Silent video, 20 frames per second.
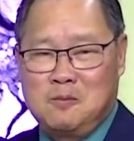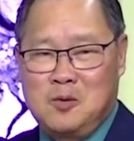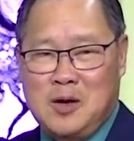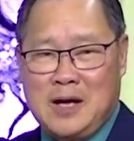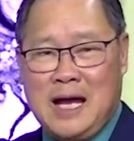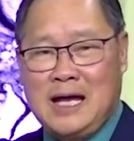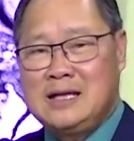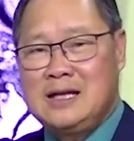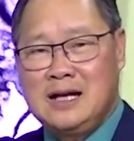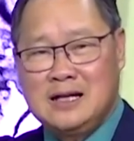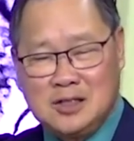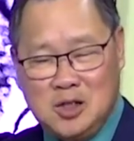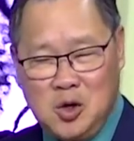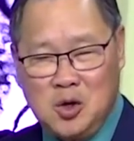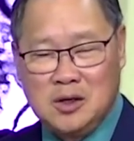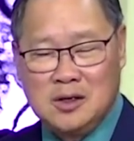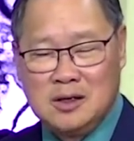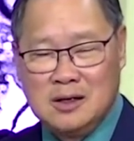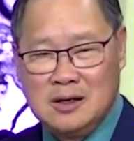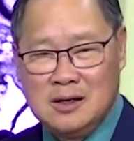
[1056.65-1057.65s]
một cá nhân
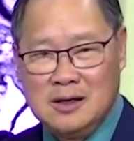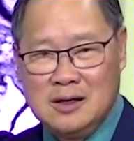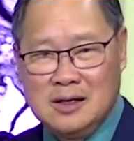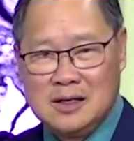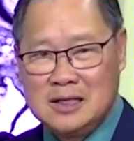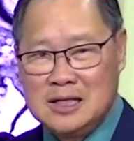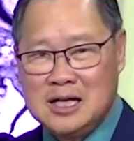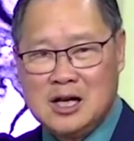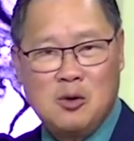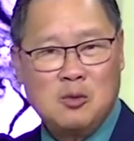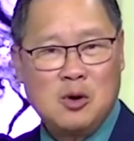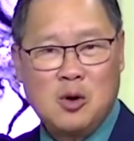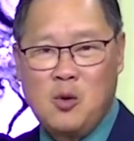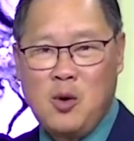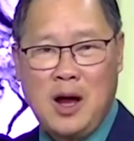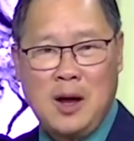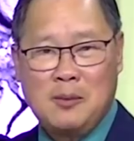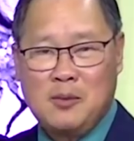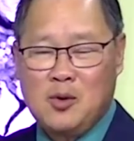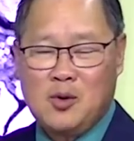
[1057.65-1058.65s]
thôi người ta không có
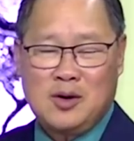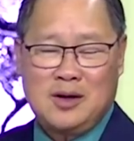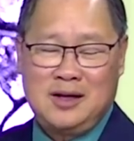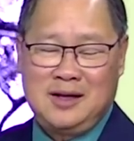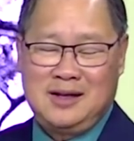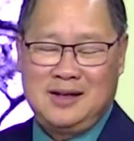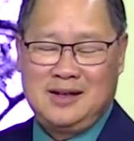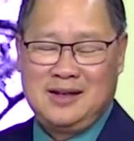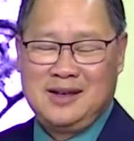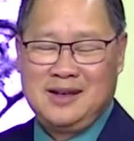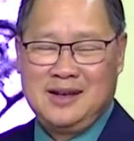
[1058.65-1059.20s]
qua một cái